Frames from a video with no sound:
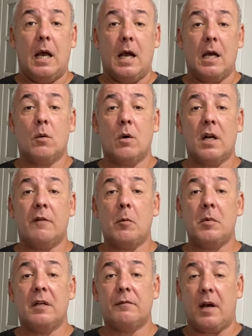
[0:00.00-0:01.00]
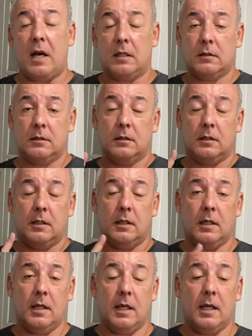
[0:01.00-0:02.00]
Agora nós vamos levar
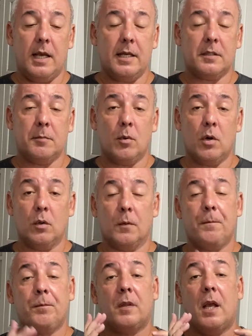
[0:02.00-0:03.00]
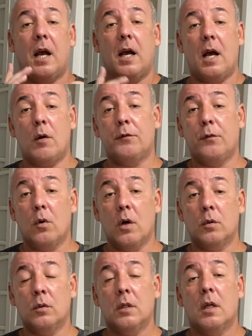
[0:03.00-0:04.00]
esse bolo ao
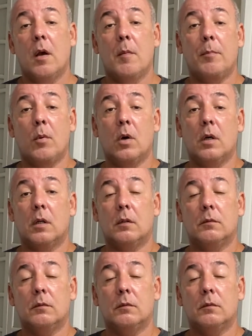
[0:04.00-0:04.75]
forno por